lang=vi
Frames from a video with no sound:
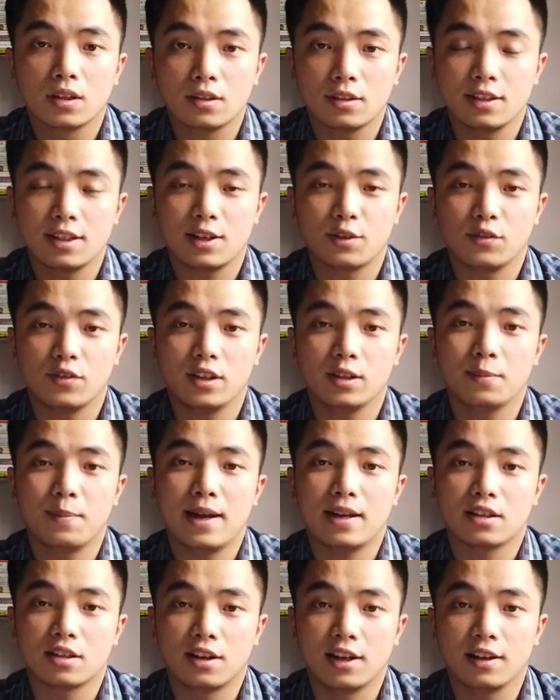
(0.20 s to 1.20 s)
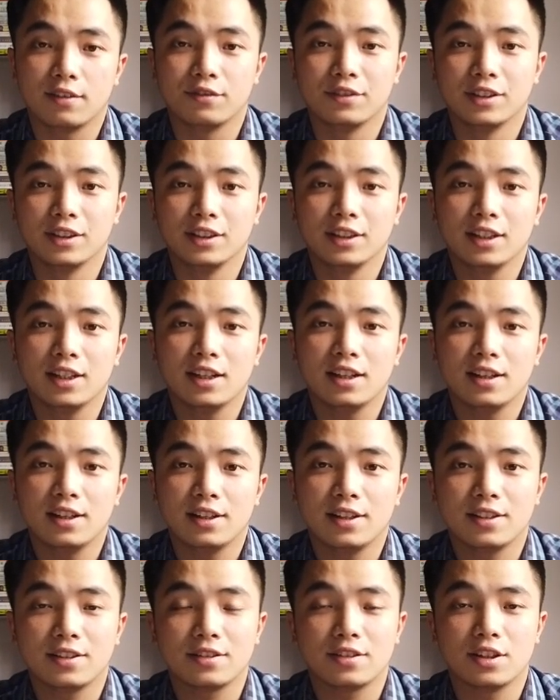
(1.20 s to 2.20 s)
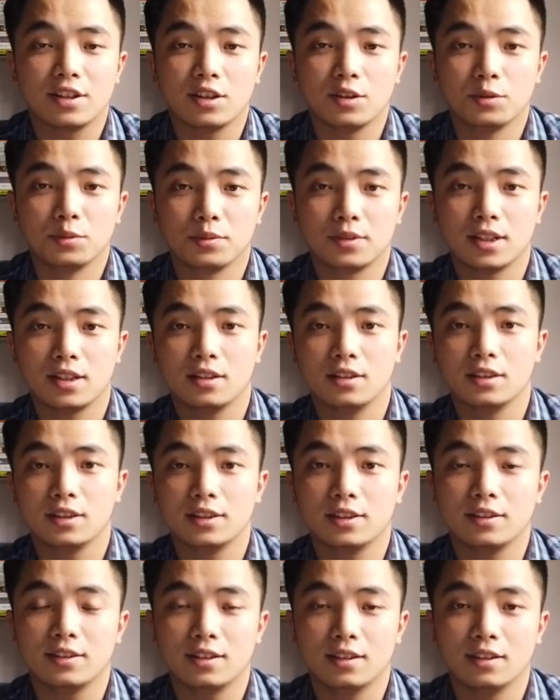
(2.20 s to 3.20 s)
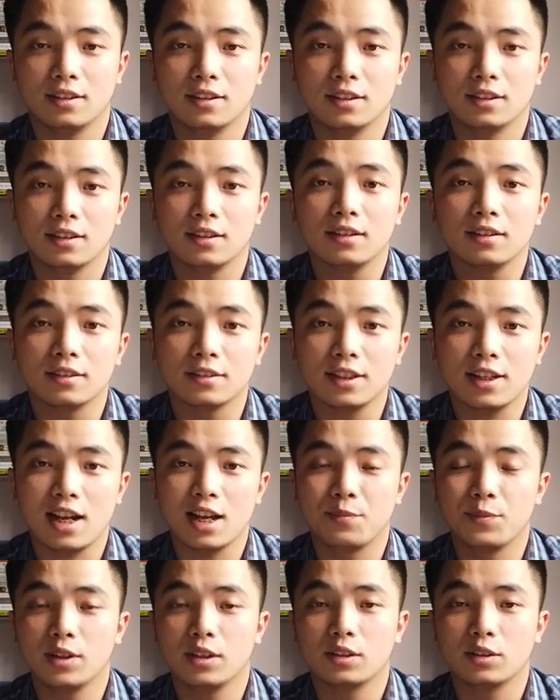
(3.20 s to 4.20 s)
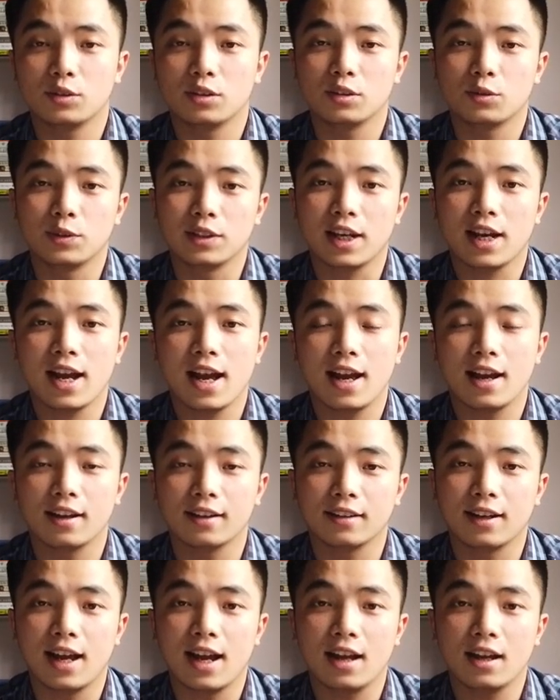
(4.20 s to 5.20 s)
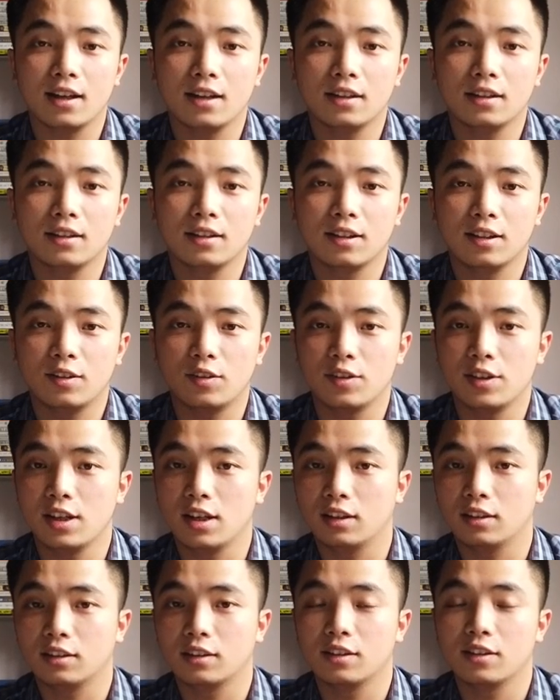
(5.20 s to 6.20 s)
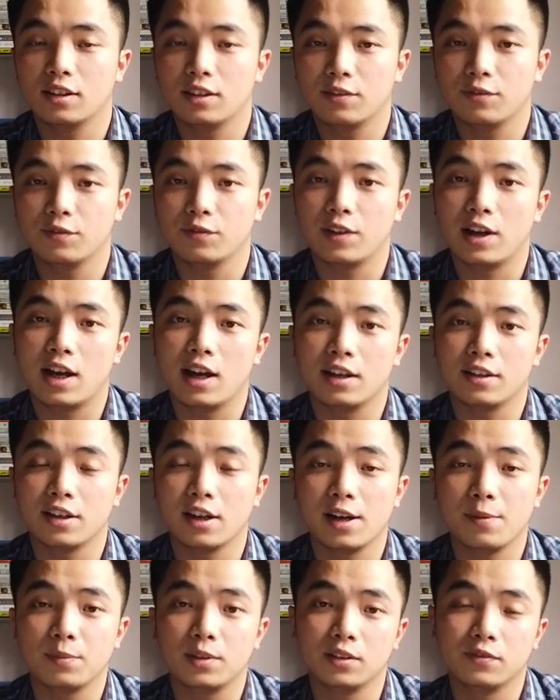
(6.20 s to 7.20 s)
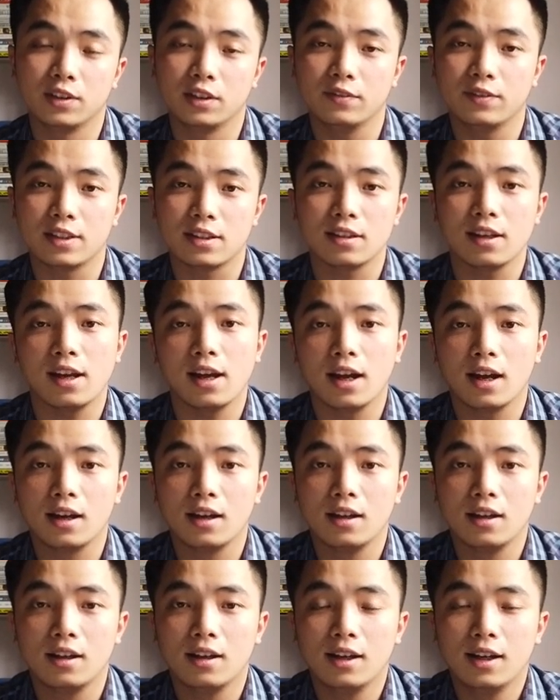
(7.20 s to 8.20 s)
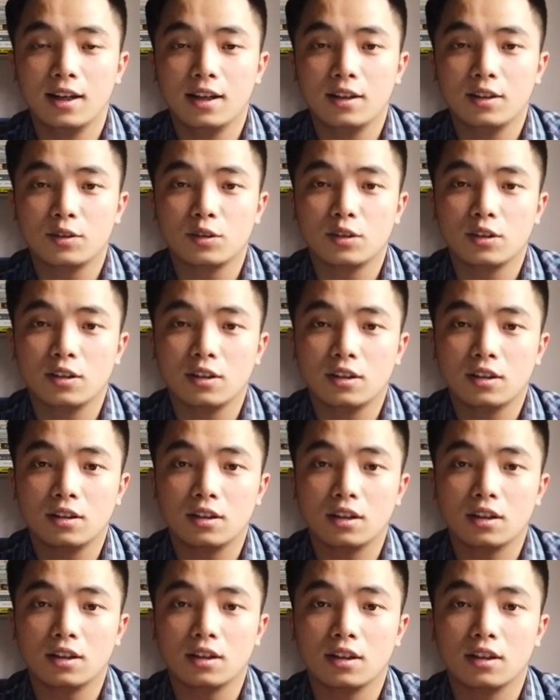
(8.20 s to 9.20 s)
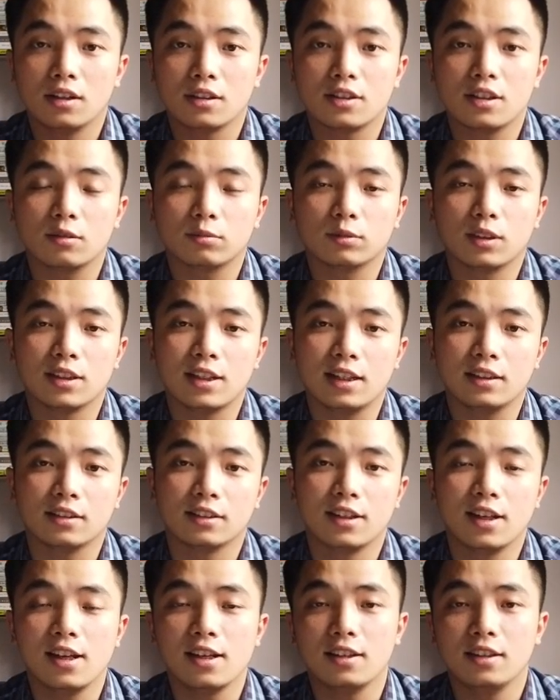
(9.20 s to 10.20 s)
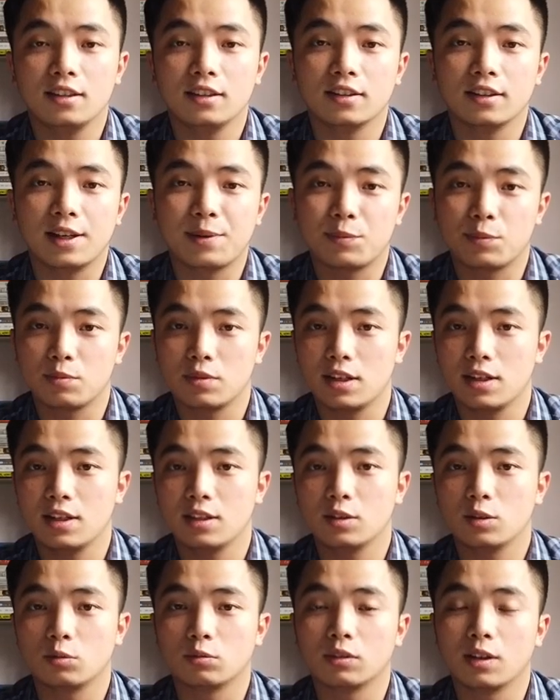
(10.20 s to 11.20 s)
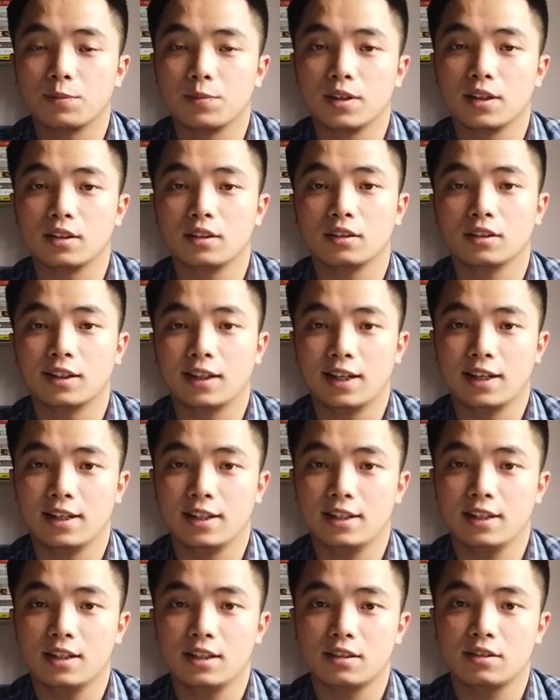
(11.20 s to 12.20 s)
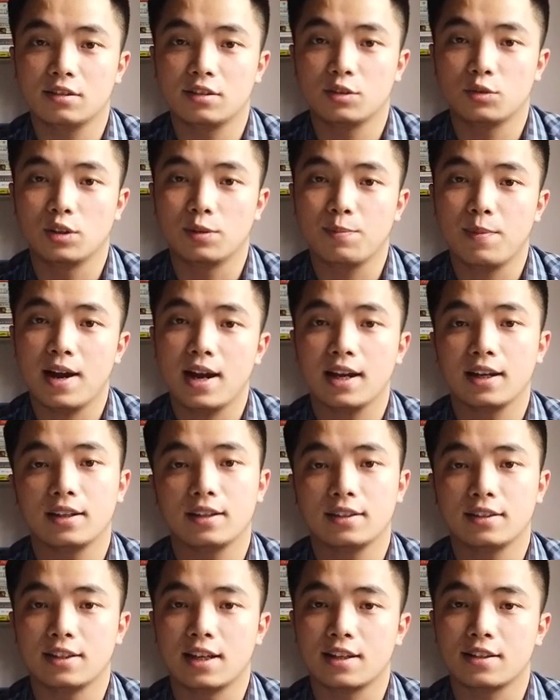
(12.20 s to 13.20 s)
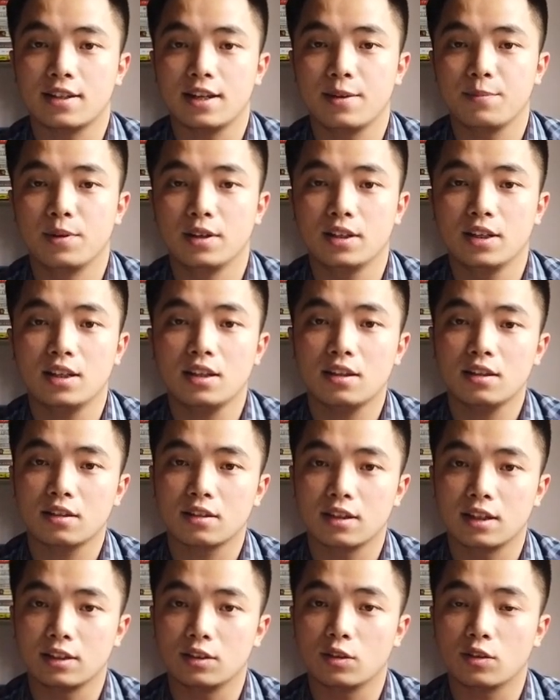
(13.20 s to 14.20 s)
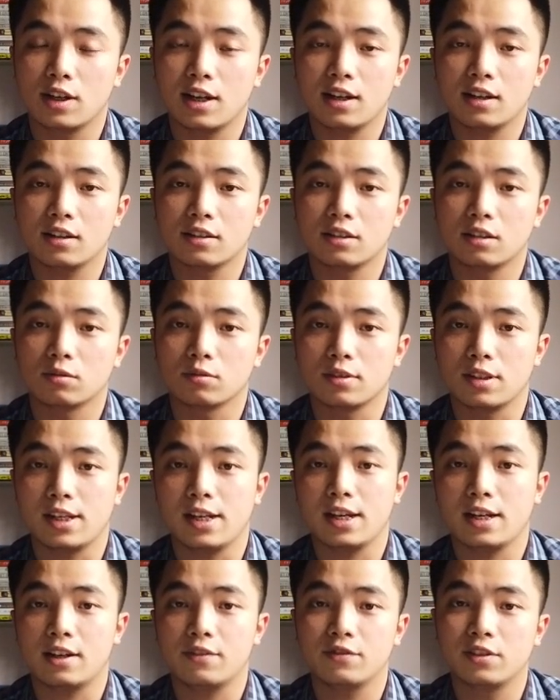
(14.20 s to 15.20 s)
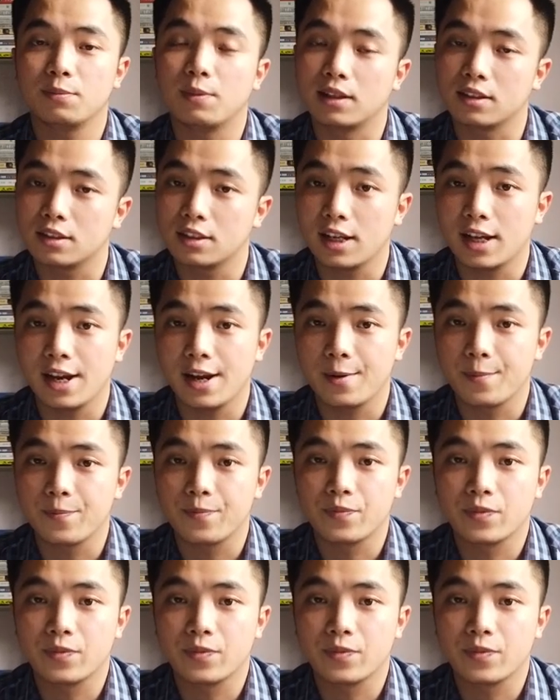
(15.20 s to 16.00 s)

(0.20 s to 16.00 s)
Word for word: Xin chào quý vị và các bạn trở lại với uh, channel Hùng Xe Hơi uh, Rất cảm ơn quý khách hàng đã gọi điện và nhờ em tư vấn về xe uh, Trong thời gian tới đây thì em cũng sẽ liên tục cập nhật những cái chương trình khuyến mại giá xe mới nhất dành cho các dòng xe, các phiên bản xe